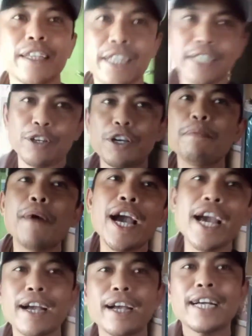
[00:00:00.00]
Yung
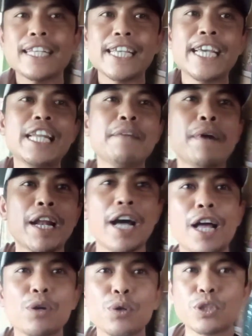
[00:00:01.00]
iba, kasi hindi pa
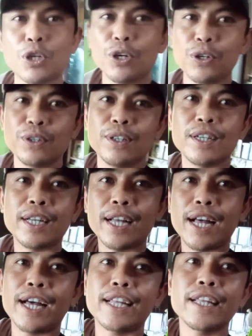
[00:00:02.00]
naluto.
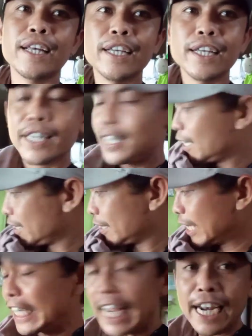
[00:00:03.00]
Ah,
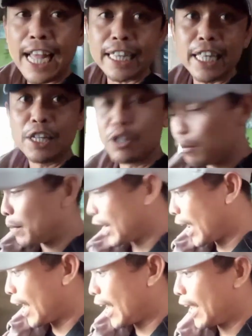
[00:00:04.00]
tingnan natin yung
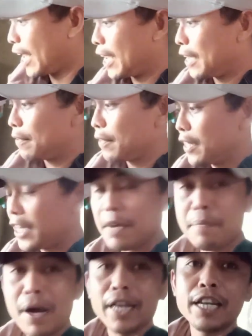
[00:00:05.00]
mga
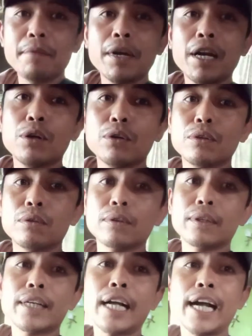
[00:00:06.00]
ibang hindi pa naluto.
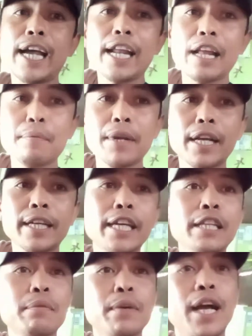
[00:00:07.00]
Kagaya ng
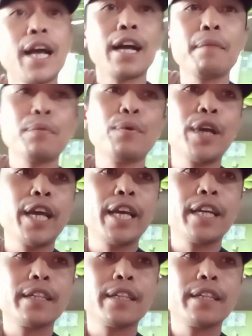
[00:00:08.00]
malagkit, mga kapugi.